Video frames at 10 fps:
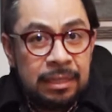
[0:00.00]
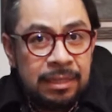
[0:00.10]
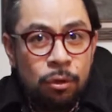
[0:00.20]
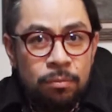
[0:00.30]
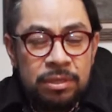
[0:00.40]

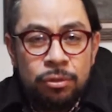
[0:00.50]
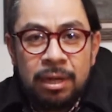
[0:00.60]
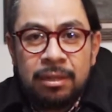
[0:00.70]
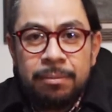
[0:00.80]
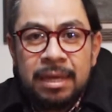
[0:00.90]
Esta comisión
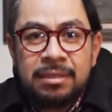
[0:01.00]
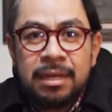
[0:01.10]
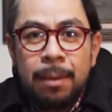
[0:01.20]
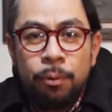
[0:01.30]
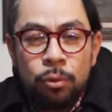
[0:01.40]

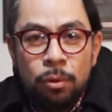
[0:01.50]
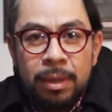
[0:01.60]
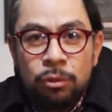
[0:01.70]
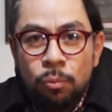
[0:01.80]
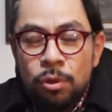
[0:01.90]
atraviesa por un
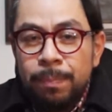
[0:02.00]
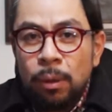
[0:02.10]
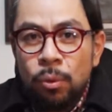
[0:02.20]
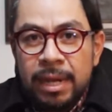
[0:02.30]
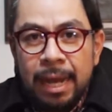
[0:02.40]
momento muy
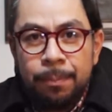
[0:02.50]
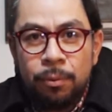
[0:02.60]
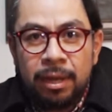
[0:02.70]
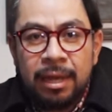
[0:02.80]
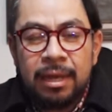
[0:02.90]
peculiar
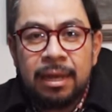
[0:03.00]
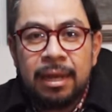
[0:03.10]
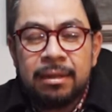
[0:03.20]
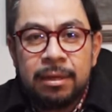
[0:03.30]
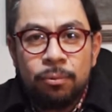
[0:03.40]

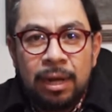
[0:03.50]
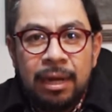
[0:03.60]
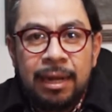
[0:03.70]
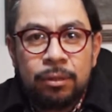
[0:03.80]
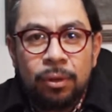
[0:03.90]
porque el Tribunal
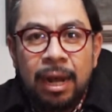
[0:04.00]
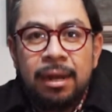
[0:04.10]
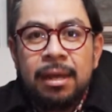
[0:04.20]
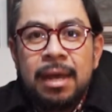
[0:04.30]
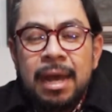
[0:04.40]

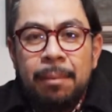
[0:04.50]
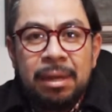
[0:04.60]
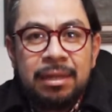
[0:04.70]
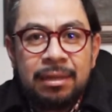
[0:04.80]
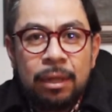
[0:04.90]
Electoral ha
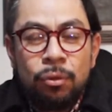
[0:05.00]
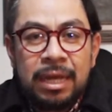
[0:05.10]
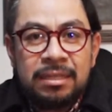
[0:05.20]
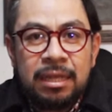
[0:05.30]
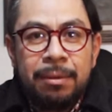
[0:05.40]
mandatado
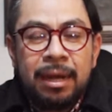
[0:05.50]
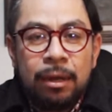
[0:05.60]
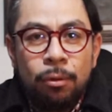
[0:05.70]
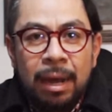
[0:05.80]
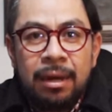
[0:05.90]
que se debe
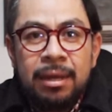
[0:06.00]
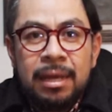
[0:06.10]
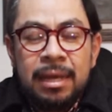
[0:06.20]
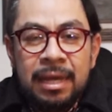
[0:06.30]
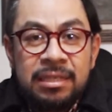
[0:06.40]
renovar.
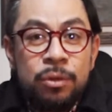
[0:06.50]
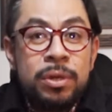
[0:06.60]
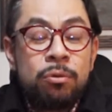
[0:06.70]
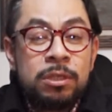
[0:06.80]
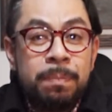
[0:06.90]
Es el
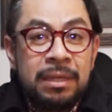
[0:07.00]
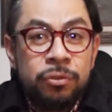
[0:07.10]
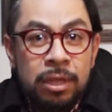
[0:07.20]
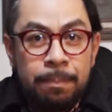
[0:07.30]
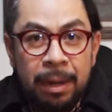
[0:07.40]
único
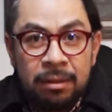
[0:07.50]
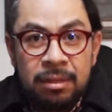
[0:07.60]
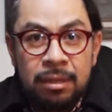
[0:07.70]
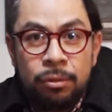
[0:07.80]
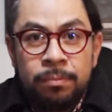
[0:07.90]
espacio del
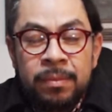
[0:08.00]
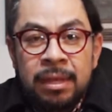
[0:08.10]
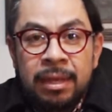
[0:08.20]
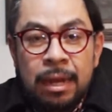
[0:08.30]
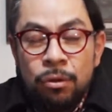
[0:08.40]
partido
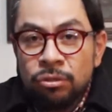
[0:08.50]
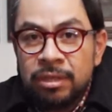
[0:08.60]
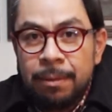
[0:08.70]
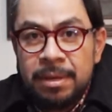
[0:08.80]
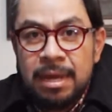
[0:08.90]
que no
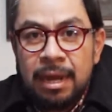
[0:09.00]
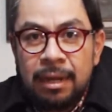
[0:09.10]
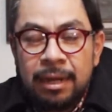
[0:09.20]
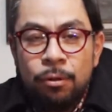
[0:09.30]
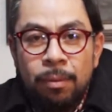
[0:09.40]
se había
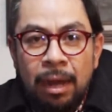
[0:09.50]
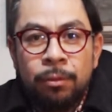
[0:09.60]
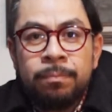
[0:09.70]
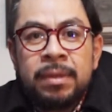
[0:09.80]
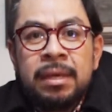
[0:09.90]
renovado.